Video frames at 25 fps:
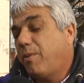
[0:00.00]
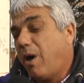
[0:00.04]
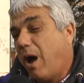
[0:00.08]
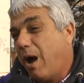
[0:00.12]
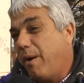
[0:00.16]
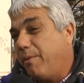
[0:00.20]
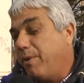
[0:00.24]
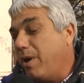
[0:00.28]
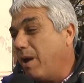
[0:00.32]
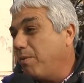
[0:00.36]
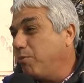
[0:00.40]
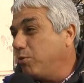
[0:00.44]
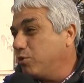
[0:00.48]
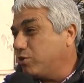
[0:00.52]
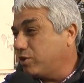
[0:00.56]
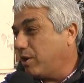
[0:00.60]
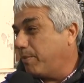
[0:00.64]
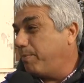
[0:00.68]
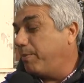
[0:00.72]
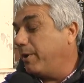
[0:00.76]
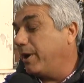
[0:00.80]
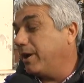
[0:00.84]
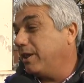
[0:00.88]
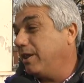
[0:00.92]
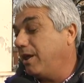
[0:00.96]
había
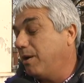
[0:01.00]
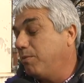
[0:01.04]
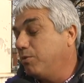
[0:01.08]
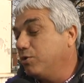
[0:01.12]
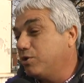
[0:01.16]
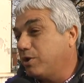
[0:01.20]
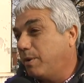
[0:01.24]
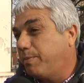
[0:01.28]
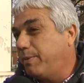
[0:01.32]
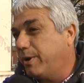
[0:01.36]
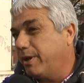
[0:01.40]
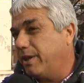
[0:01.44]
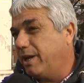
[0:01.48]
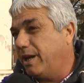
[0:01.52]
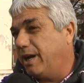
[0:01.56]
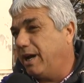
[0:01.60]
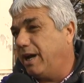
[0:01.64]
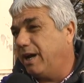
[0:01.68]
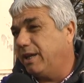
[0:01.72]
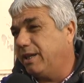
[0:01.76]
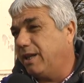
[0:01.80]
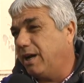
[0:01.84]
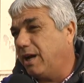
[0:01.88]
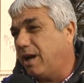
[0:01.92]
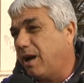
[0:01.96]
muchas pérdidas, muchas pérdidas las
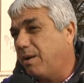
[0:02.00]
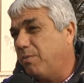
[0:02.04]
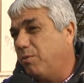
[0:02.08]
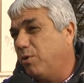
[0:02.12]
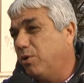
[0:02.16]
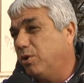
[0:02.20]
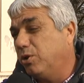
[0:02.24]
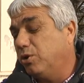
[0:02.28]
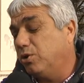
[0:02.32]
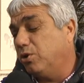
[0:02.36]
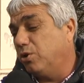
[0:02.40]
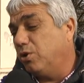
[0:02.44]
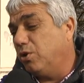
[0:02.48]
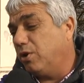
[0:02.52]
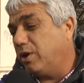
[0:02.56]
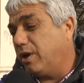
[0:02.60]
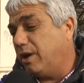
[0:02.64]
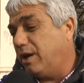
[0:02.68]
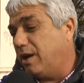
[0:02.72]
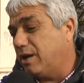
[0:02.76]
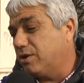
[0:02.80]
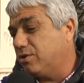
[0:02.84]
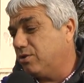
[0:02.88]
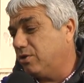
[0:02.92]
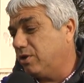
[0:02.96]
atacamos en todo lo que
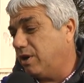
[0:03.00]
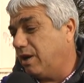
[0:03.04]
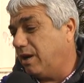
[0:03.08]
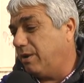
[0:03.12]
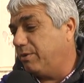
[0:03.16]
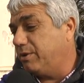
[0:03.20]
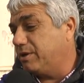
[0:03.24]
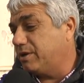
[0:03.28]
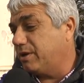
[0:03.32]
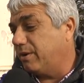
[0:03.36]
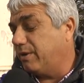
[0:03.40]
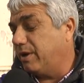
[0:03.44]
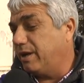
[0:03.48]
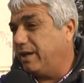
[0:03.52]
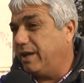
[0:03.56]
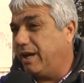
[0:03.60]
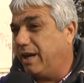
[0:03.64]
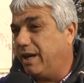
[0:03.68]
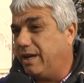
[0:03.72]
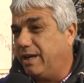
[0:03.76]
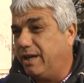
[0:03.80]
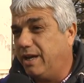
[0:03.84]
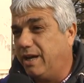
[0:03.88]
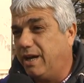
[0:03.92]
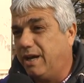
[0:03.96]
es la zona la Villa
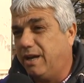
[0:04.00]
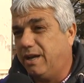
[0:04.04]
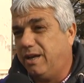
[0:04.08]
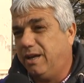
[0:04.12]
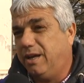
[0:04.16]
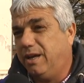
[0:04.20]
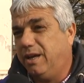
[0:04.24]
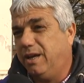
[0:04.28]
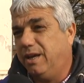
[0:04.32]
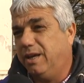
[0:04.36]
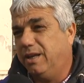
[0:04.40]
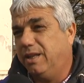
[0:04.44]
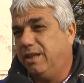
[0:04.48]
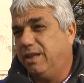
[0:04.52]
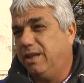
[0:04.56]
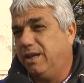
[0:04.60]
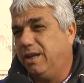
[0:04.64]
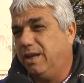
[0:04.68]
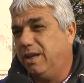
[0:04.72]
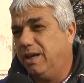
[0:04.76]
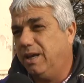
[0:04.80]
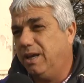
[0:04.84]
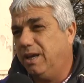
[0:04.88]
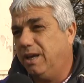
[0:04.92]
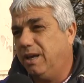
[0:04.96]
Balnearia.
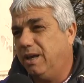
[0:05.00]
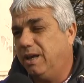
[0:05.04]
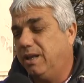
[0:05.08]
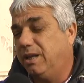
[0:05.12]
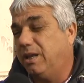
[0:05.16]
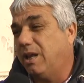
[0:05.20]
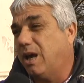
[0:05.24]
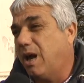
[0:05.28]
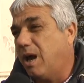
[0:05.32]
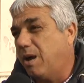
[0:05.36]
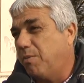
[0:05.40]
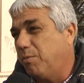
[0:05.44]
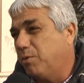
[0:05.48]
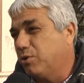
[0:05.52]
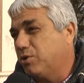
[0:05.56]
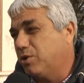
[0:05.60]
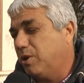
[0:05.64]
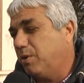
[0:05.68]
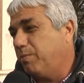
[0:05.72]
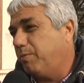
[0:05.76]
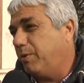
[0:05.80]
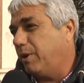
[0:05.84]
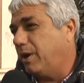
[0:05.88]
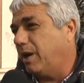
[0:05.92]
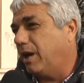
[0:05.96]
Este, estábamos
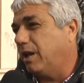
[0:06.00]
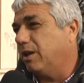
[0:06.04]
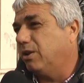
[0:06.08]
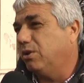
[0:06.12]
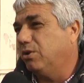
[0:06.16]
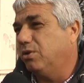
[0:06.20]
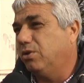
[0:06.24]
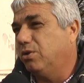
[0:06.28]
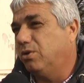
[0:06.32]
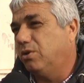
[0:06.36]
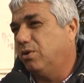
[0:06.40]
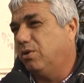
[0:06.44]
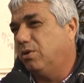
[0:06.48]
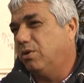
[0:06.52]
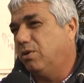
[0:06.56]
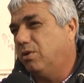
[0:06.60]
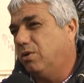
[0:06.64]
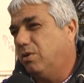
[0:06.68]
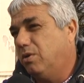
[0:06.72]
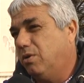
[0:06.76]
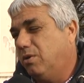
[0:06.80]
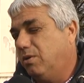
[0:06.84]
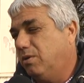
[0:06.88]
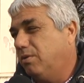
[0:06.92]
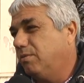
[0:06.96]

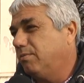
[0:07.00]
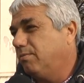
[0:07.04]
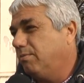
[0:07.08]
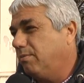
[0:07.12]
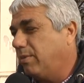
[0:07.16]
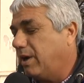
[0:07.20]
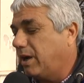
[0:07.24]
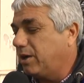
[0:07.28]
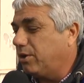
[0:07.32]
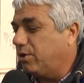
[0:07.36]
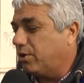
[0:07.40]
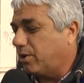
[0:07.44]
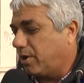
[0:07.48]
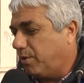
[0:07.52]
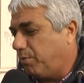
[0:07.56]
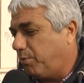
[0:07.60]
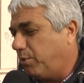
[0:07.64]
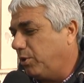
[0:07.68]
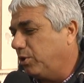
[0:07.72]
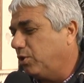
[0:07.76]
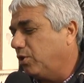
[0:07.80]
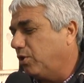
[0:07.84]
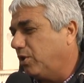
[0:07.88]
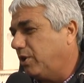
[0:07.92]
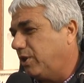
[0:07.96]
esperando varios
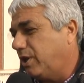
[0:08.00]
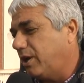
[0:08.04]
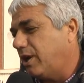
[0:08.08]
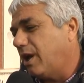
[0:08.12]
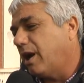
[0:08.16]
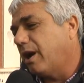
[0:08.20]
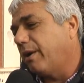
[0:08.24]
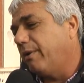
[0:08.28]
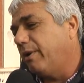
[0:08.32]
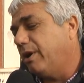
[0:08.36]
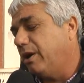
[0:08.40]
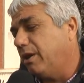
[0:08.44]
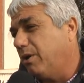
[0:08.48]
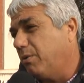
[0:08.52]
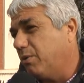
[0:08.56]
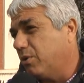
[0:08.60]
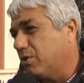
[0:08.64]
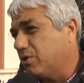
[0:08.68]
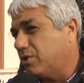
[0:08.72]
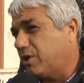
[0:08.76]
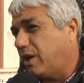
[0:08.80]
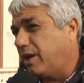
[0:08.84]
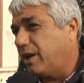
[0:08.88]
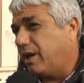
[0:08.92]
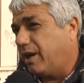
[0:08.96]
repuestos que tenían que venir de
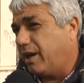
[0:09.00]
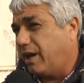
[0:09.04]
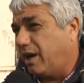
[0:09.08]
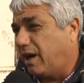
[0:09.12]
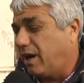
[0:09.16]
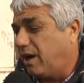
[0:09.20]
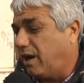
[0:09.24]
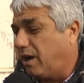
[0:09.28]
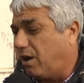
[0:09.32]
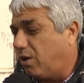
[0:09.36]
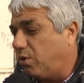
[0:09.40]
Buenos Aires, que eran las